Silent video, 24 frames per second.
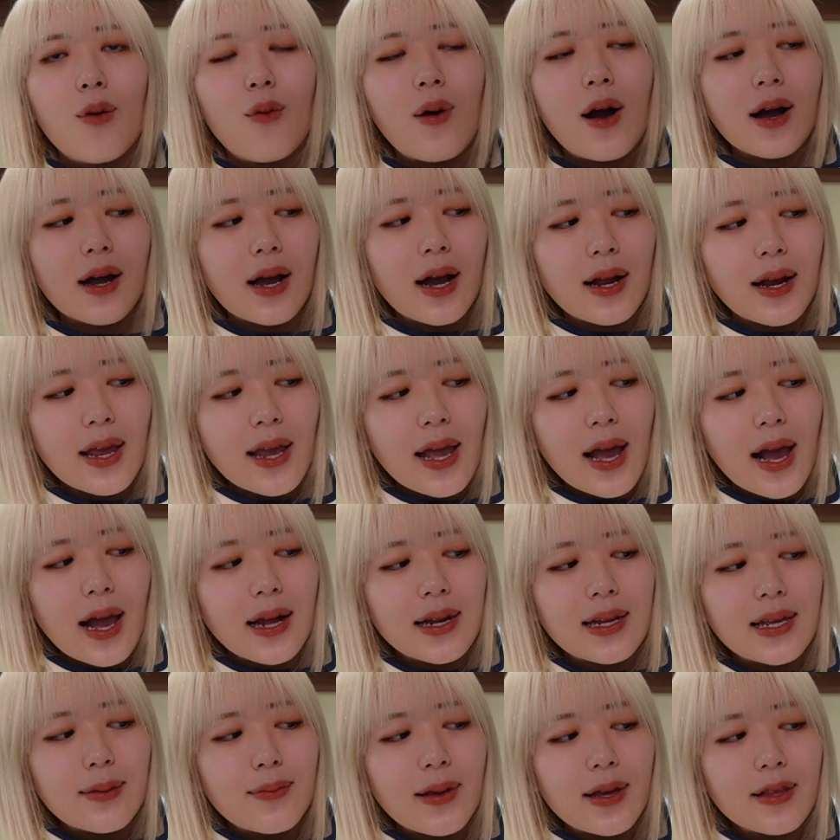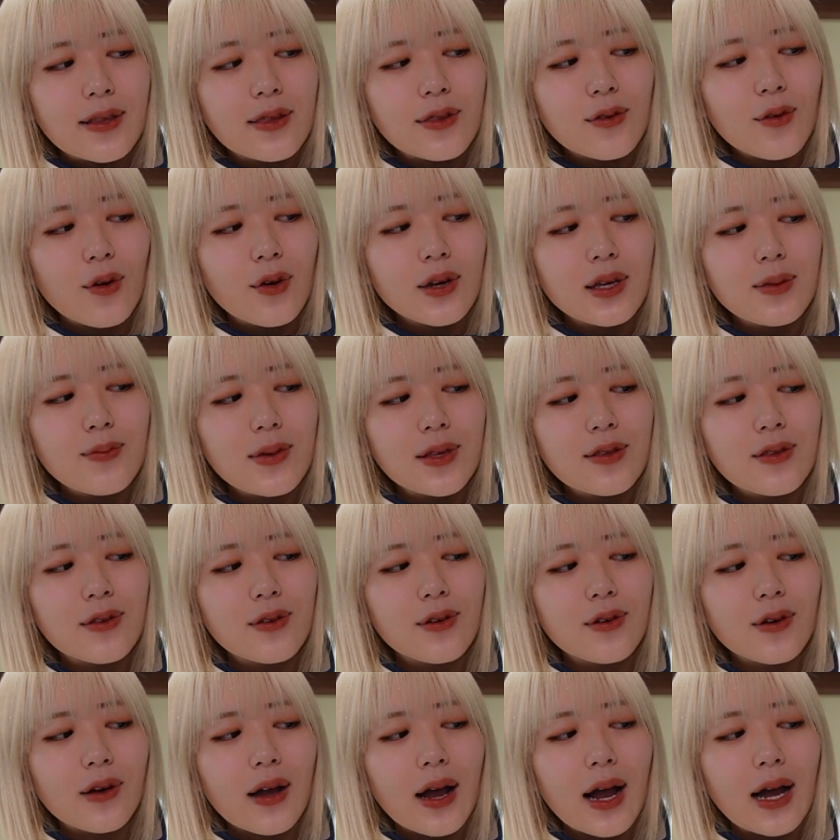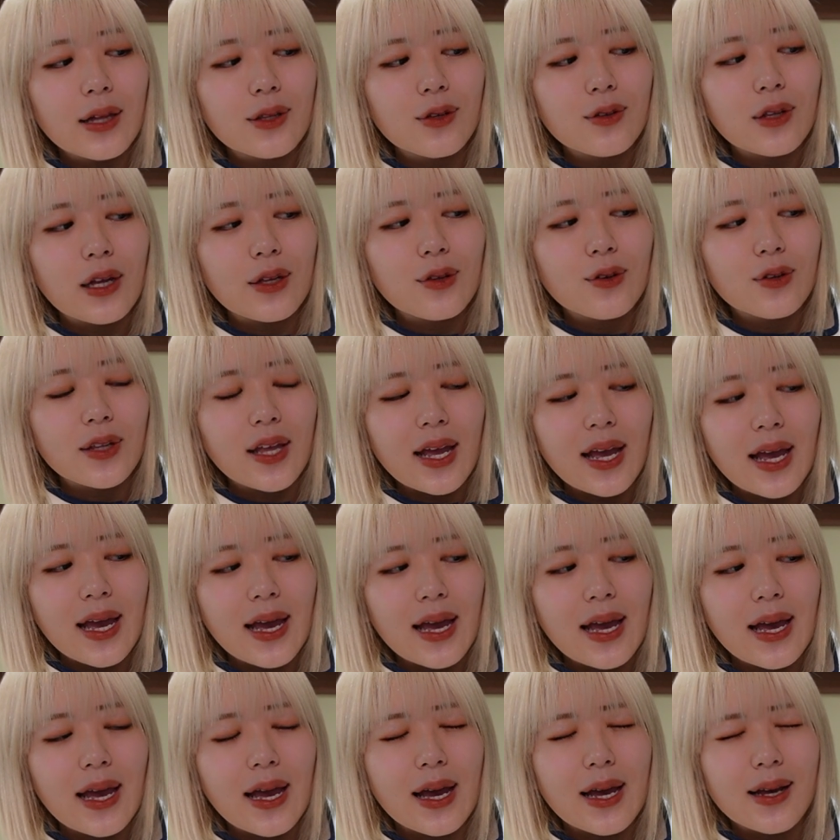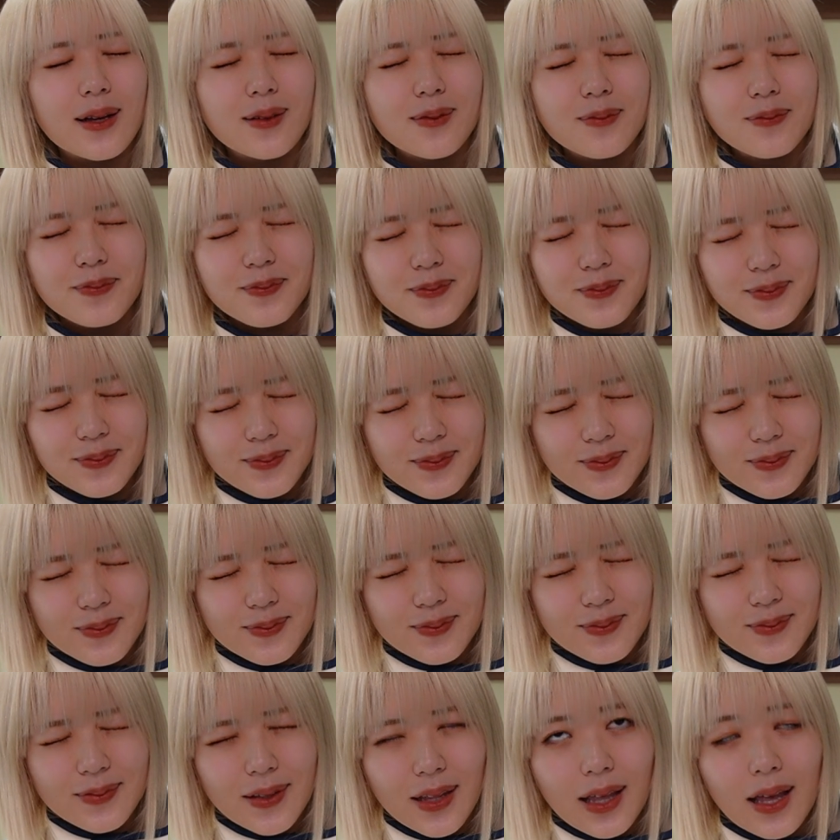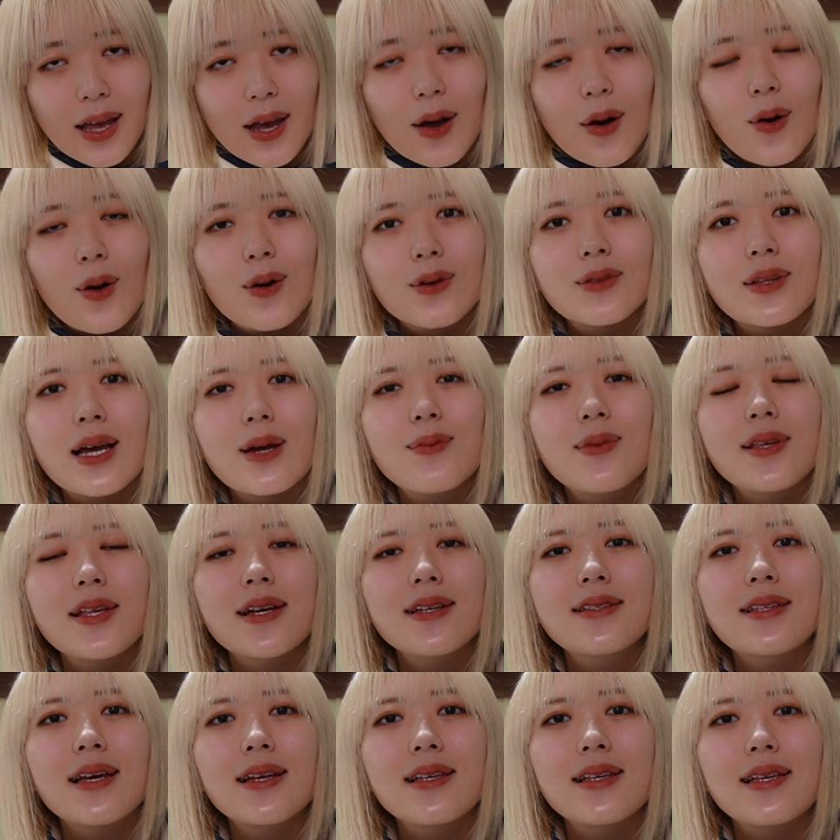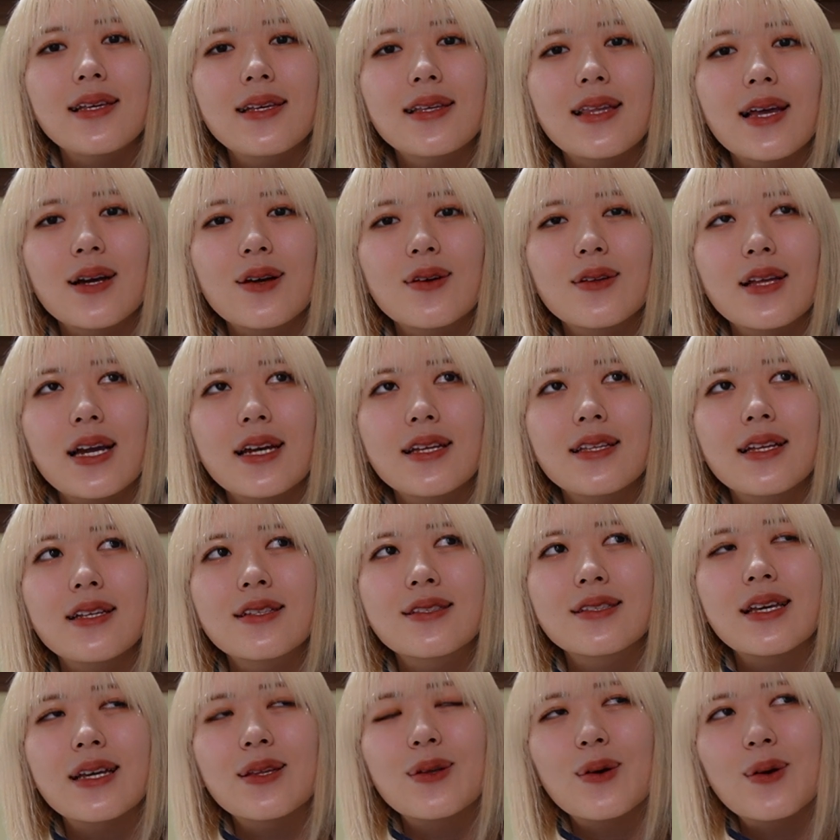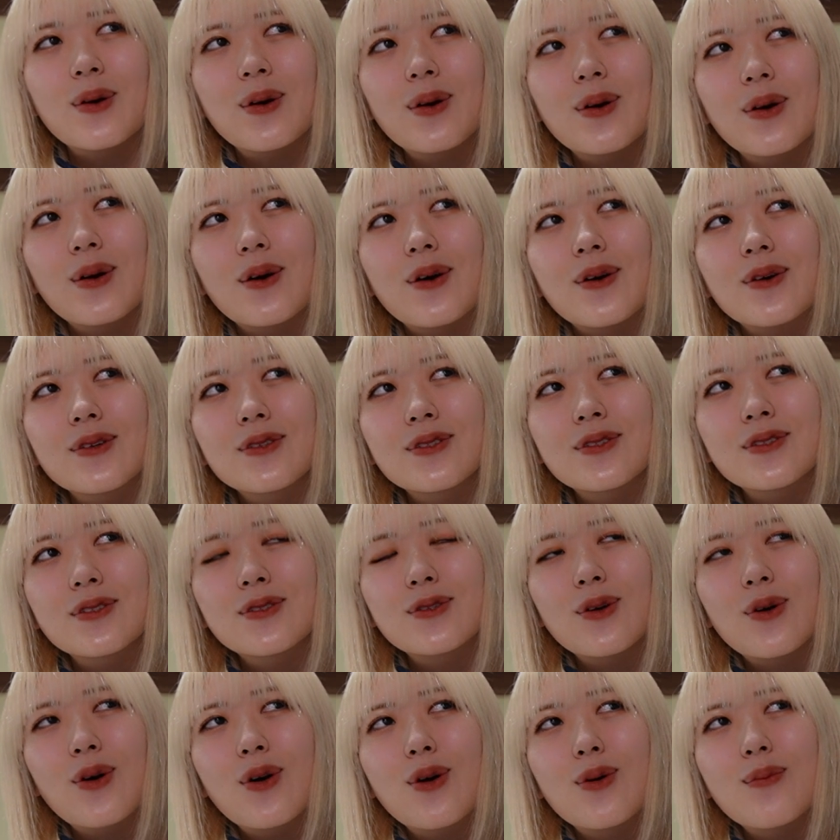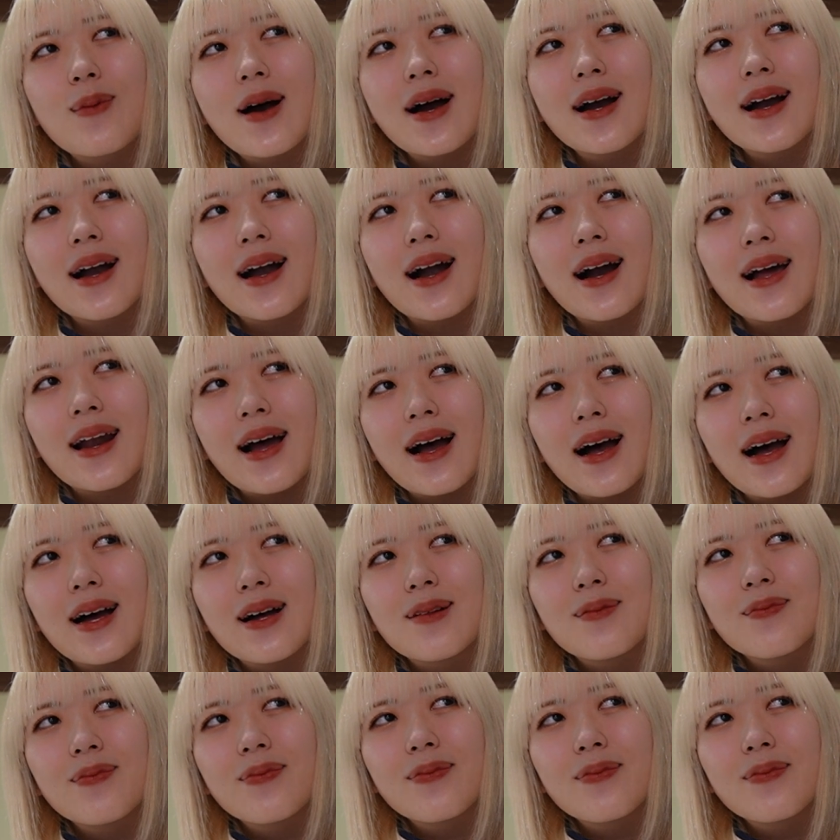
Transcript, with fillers: 別れや離別を意味するカードなので、本当は皆さんに言いたくないんですけど、スノーマンから